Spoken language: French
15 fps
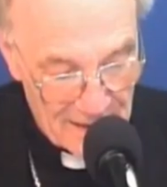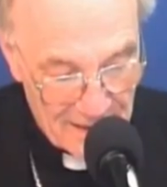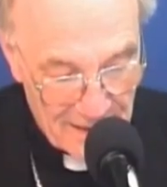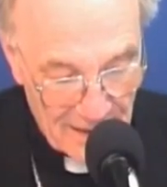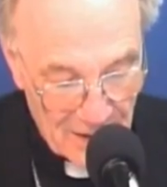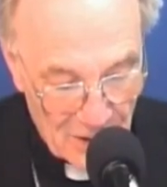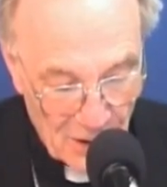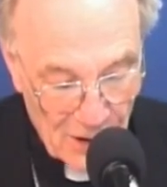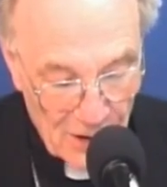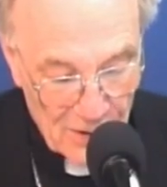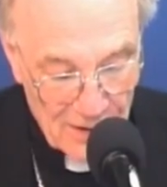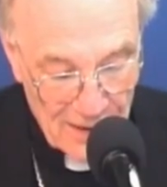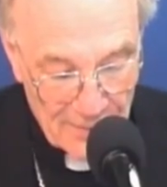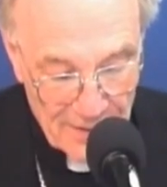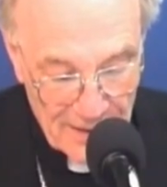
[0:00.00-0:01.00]
quelque
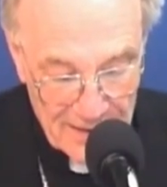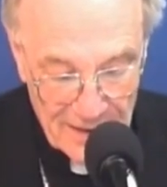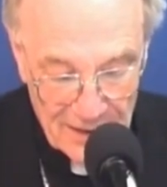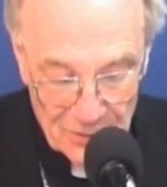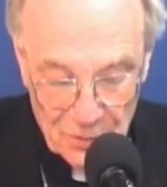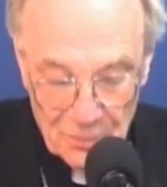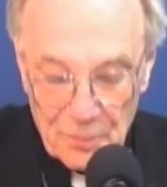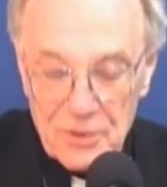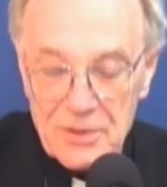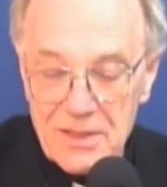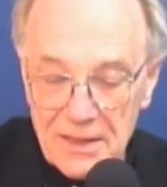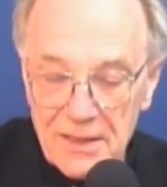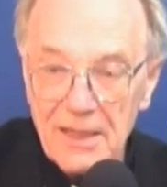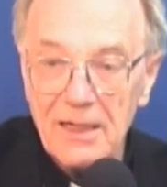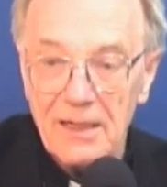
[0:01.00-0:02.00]
écran la manière de
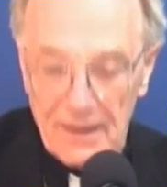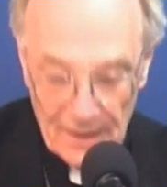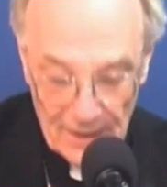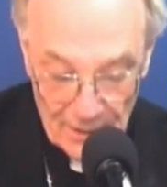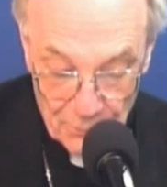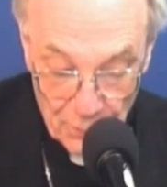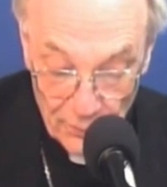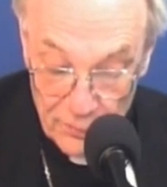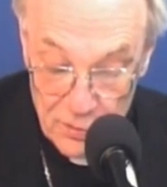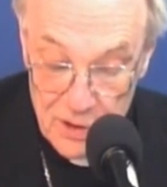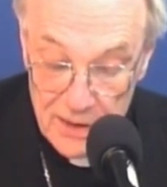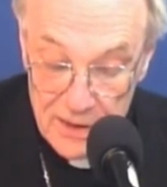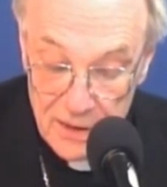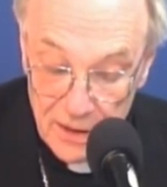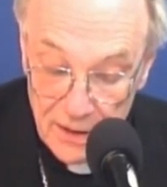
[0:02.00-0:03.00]
procéder pour
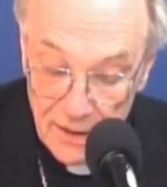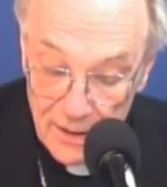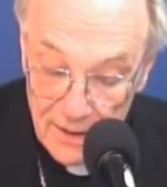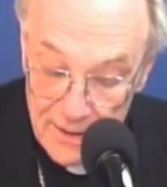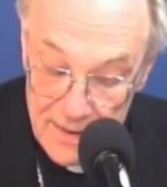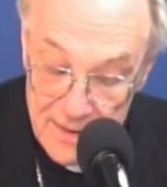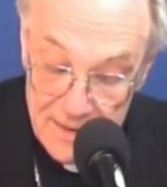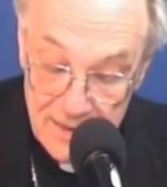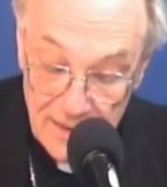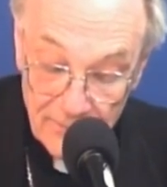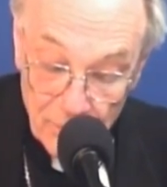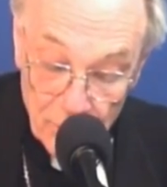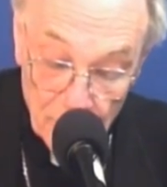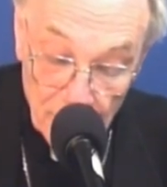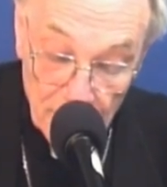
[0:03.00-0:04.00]
vous inscrire. Ça
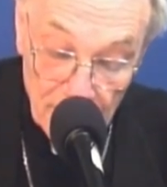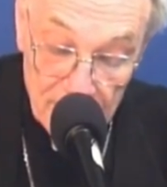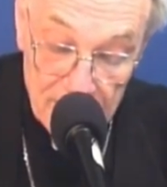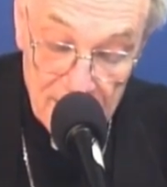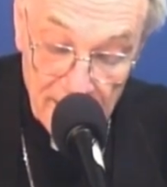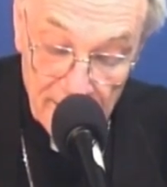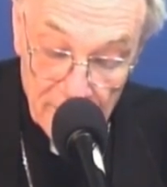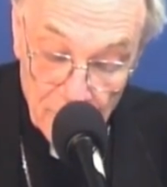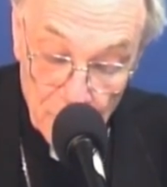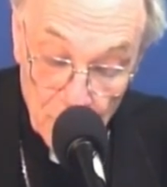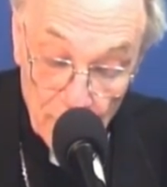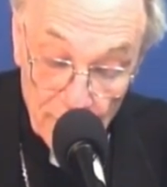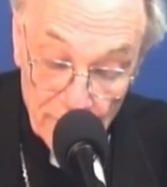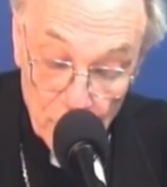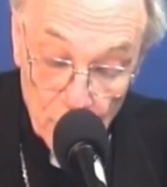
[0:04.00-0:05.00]
ne vous, ça
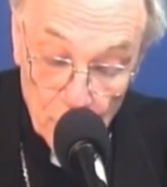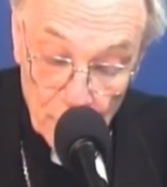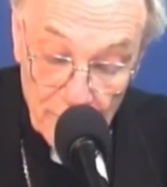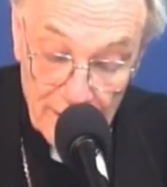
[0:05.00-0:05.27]
ne vous